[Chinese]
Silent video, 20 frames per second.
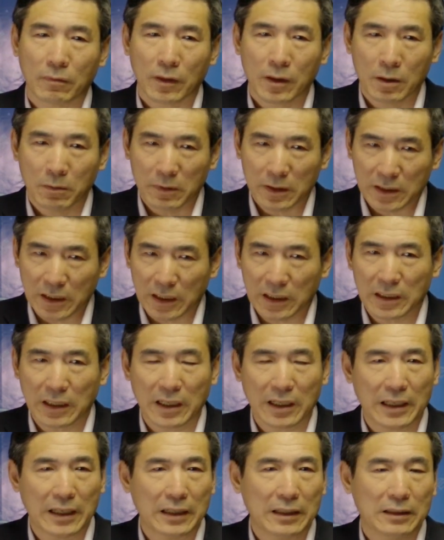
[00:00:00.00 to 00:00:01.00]
那么接
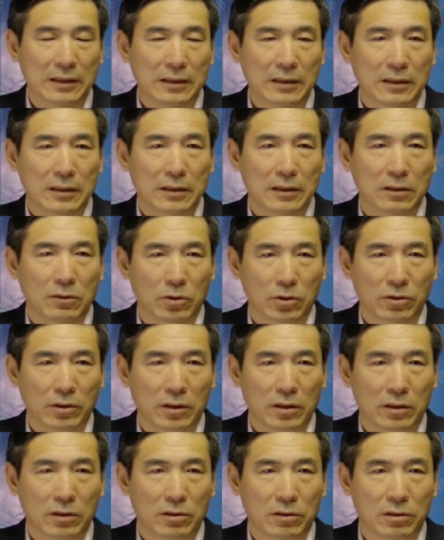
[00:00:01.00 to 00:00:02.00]
下来，我觉
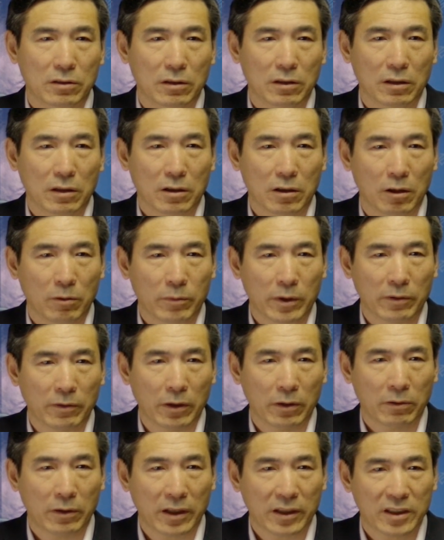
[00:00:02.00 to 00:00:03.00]
得就是告密
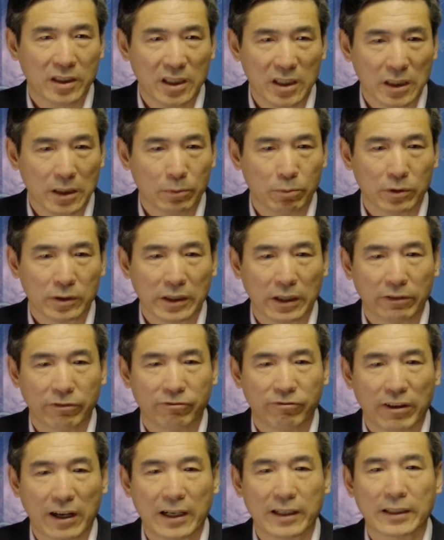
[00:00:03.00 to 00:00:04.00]
文化进一步在
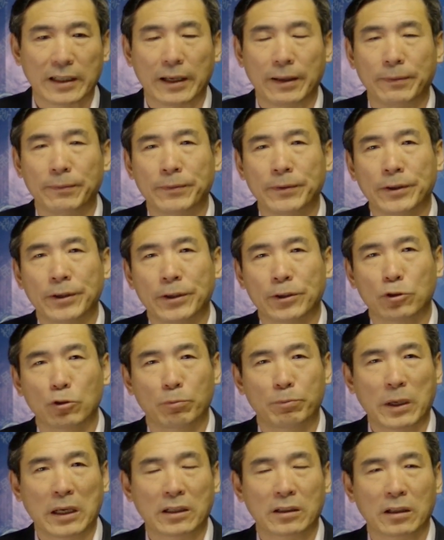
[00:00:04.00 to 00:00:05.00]
发展，就
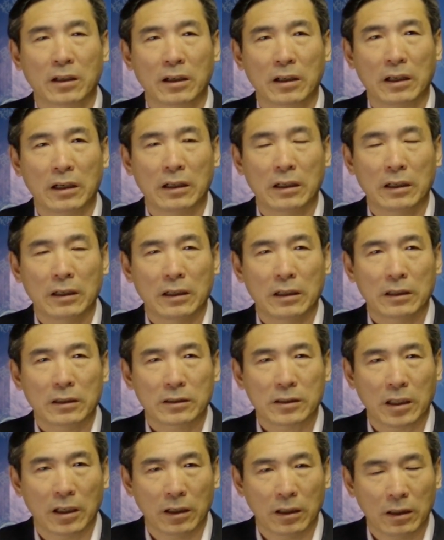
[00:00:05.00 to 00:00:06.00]
变成了
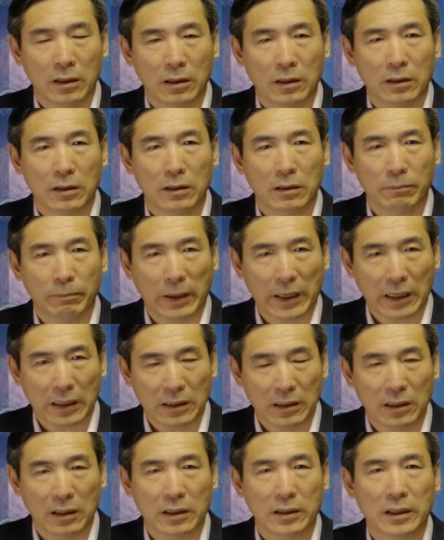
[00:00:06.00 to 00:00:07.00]
成每
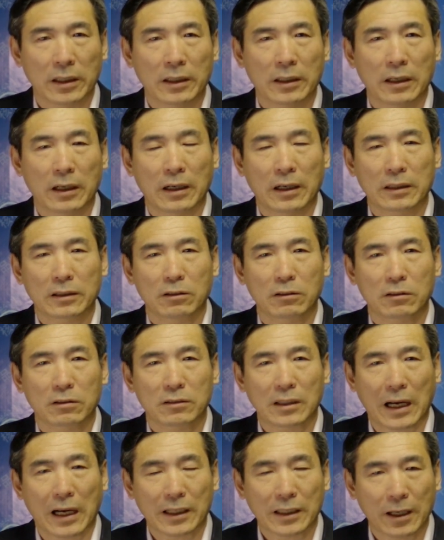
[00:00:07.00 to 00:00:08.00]
个人啊，就是
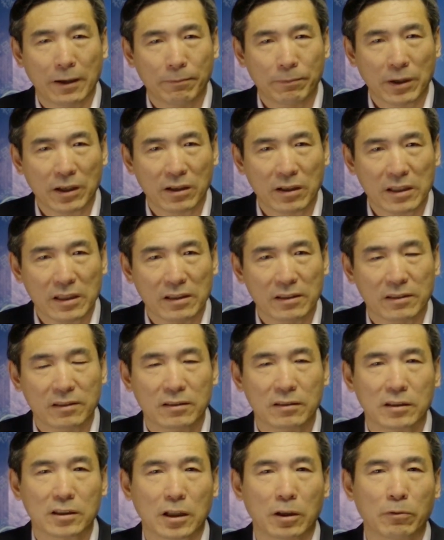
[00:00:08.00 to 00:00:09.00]
打探别人隐
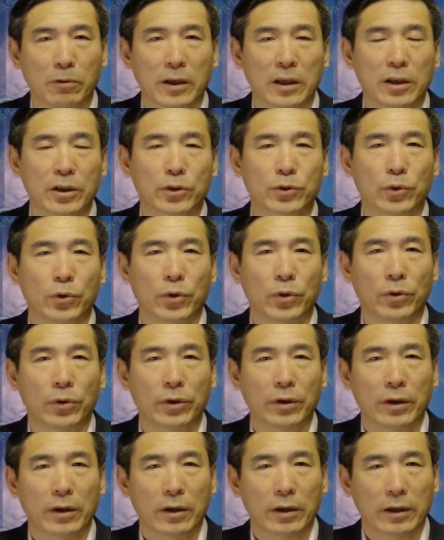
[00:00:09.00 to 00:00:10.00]
私成为一种
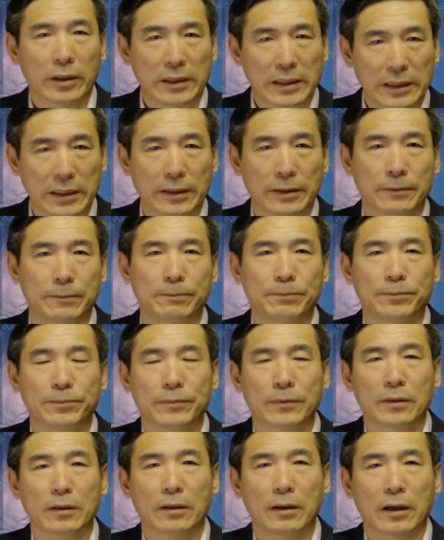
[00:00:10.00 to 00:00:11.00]
瘾
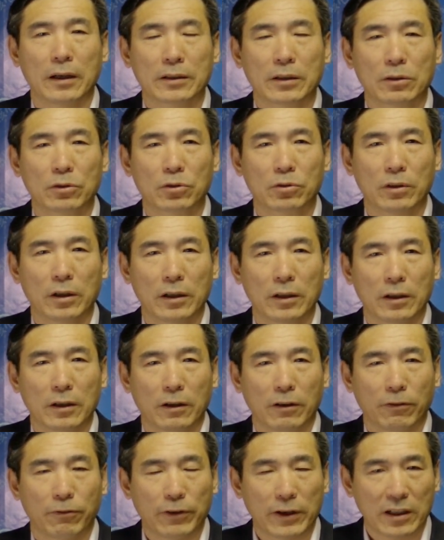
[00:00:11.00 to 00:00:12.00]
啊，就是说
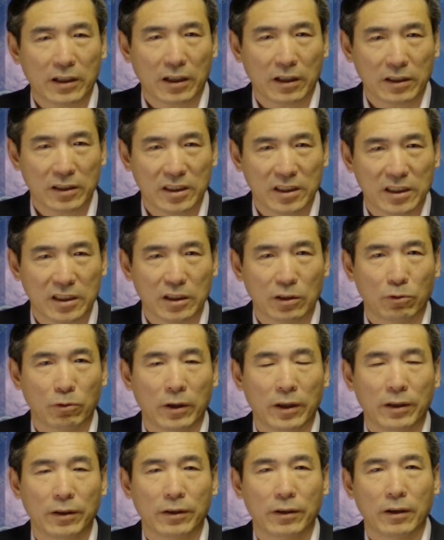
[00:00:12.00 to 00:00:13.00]
非常喜
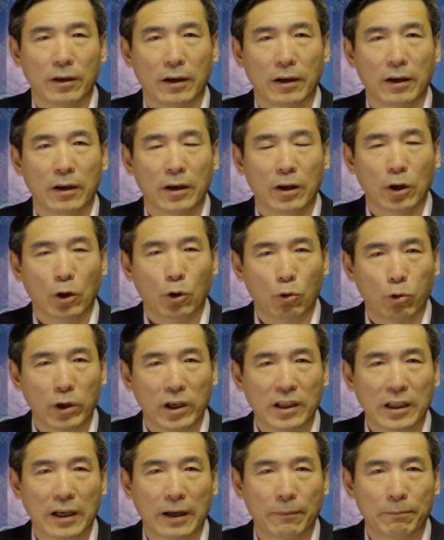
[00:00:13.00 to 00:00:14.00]
欢啊，
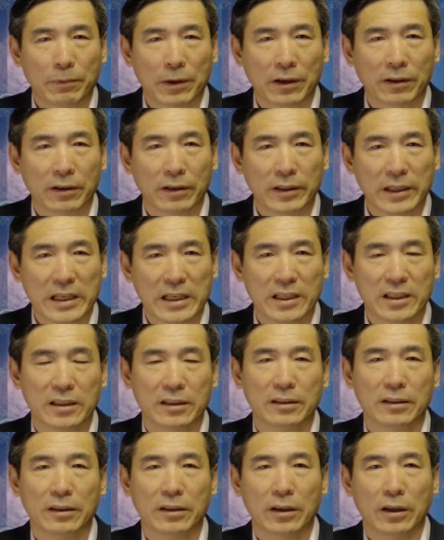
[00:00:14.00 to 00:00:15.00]
窥探别人的内
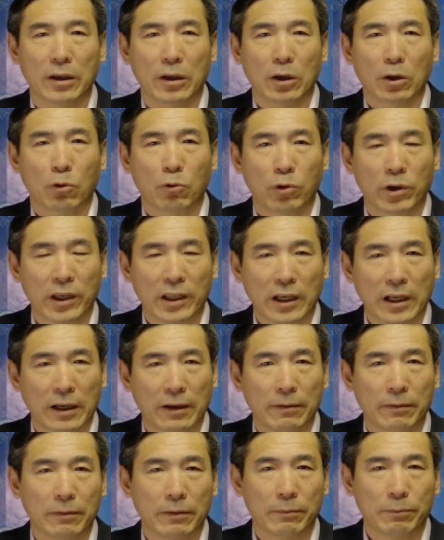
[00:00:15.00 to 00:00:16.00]
心。窥
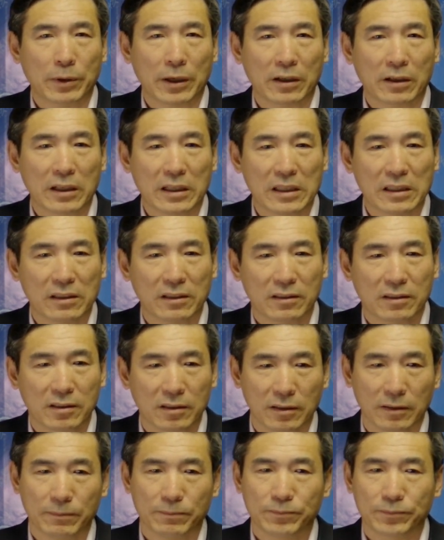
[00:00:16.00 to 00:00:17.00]
探别人的隐
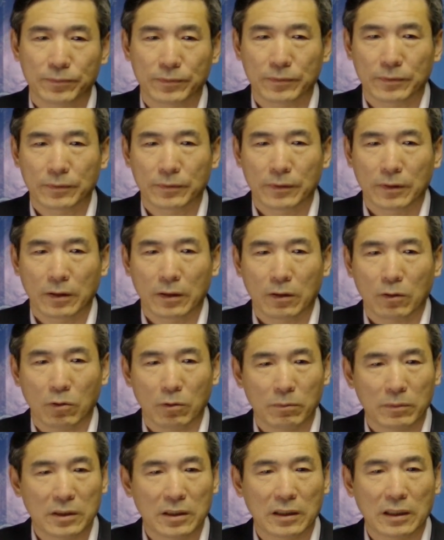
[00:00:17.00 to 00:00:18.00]
私，
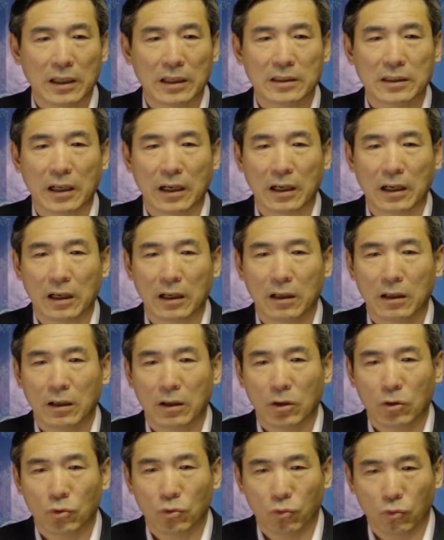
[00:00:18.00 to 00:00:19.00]
我们今天讲啊，
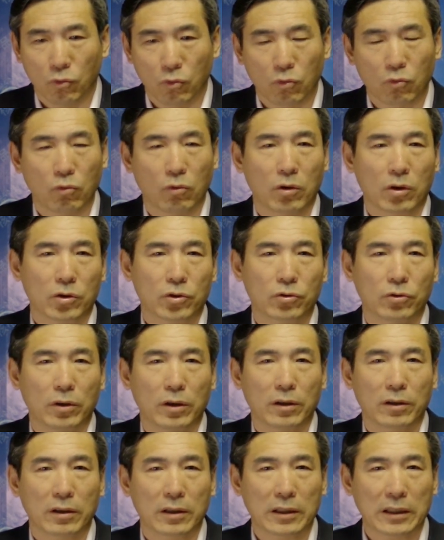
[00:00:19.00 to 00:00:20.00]
如果
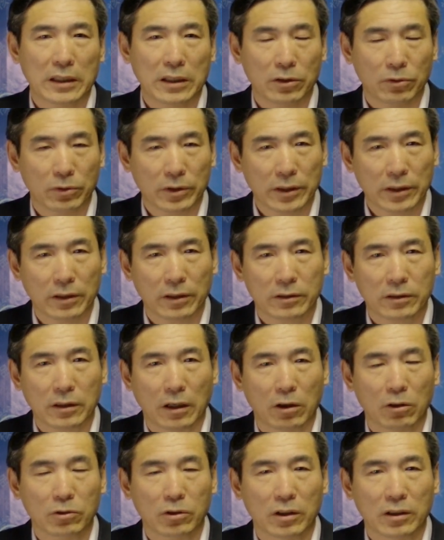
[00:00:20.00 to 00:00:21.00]
说呃你有一个
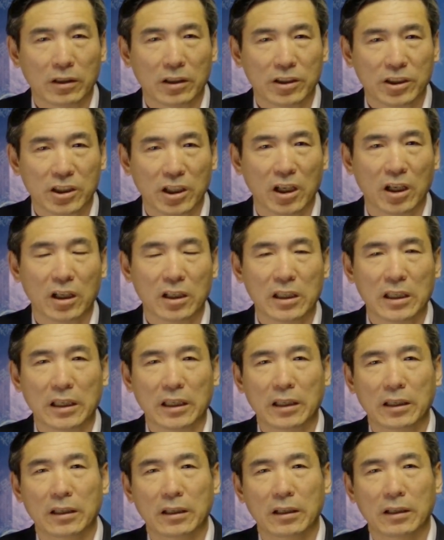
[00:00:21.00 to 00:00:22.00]
道德的正
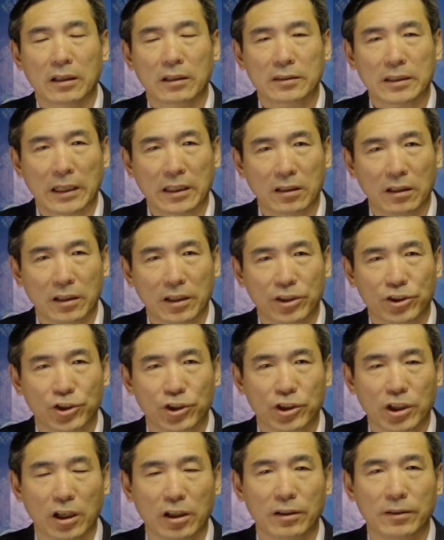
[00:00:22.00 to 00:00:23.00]
义在这里
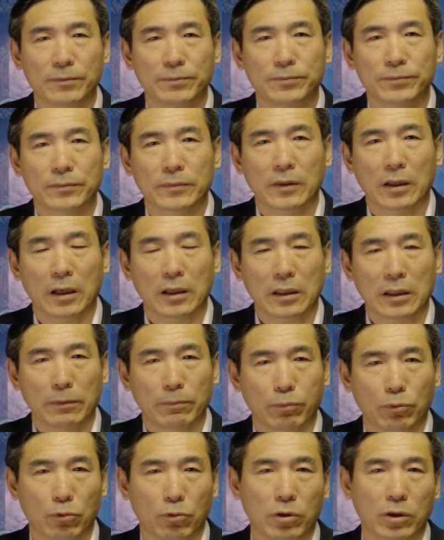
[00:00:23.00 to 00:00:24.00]
支撑啊，你
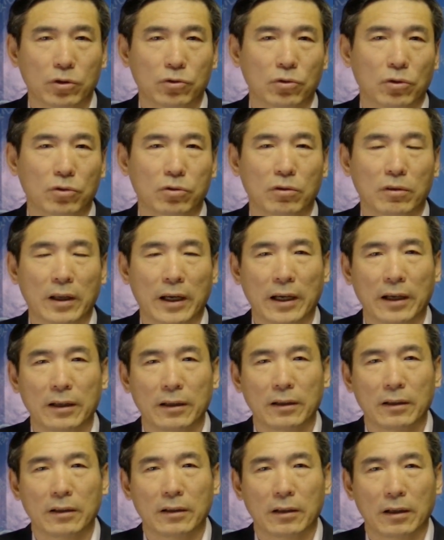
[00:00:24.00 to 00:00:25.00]
不会做出来
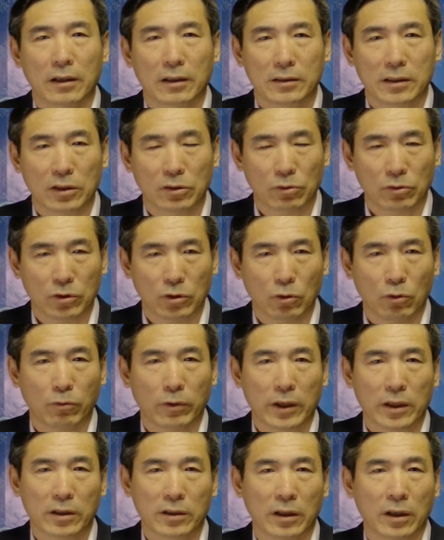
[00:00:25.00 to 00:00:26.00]
啊这种有
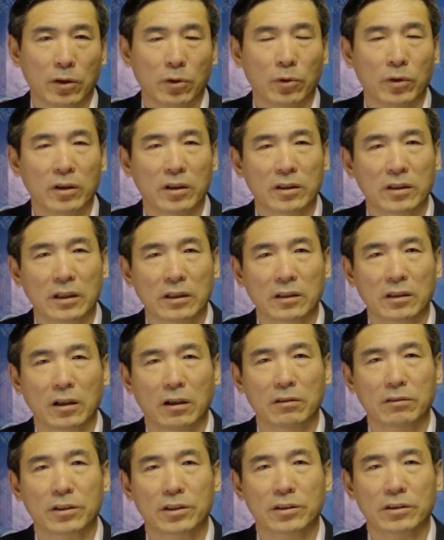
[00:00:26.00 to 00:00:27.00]
违人伦和人
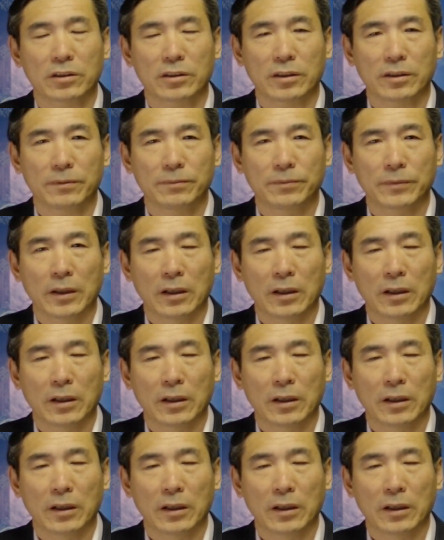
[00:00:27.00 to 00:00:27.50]
道的事情。